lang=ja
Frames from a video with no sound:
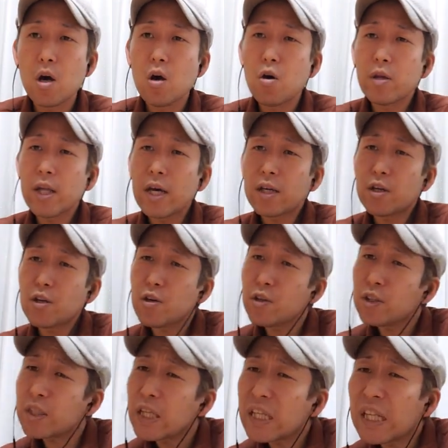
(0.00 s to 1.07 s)
おなく
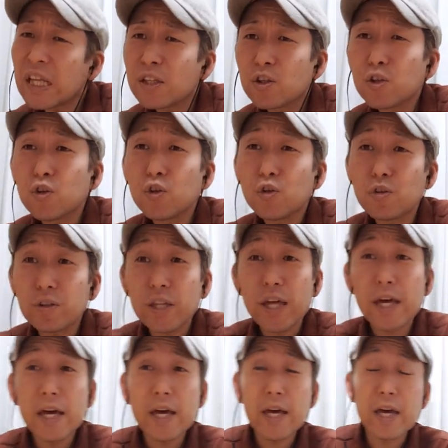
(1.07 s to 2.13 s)
せなず
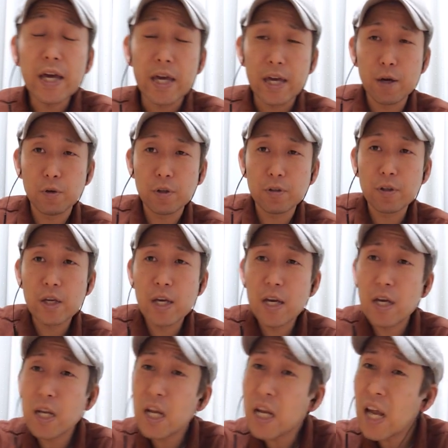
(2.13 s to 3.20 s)
せ英語です。
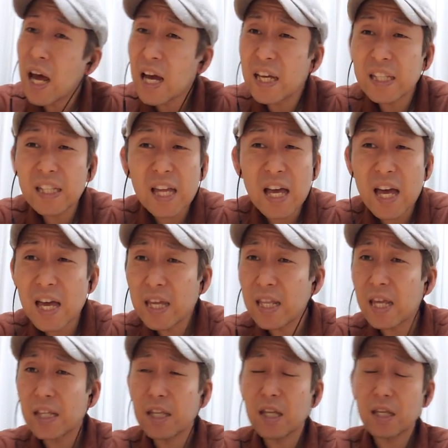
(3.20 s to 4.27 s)

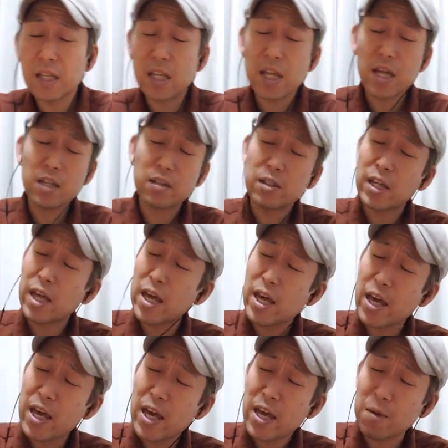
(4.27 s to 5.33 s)
エレライタエレラク
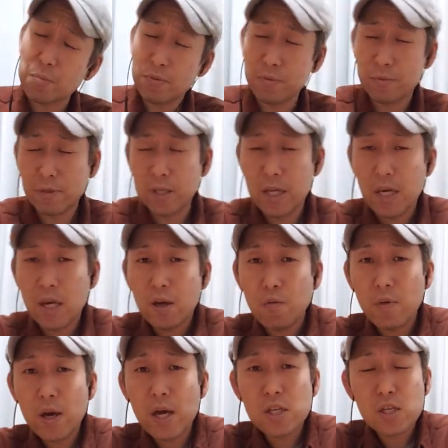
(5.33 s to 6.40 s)
エステープ。
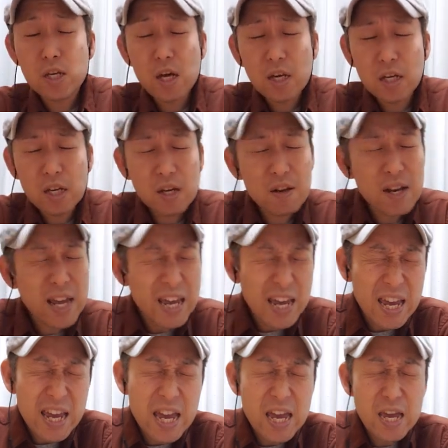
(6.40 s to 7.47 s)
ウェシャカ
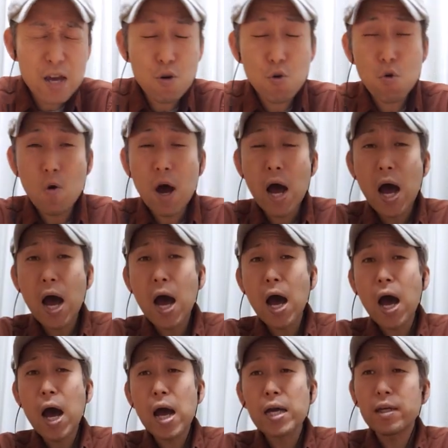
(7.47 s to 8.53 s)

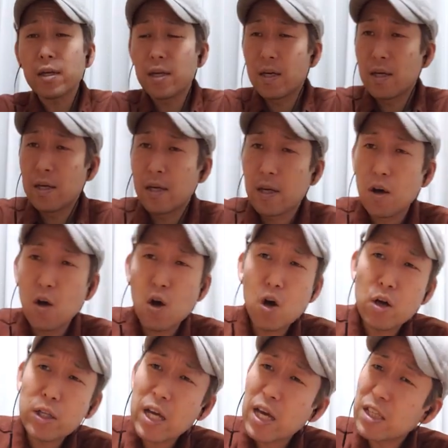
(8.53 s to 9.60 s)
リーワイ。
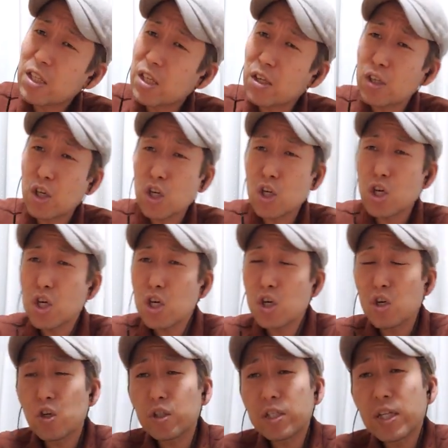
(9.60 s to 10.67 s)
おなて
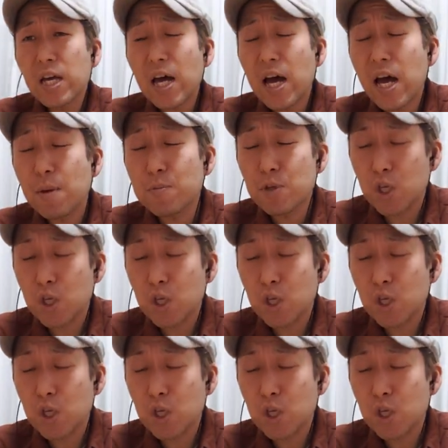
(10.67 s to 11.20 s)
グータイム。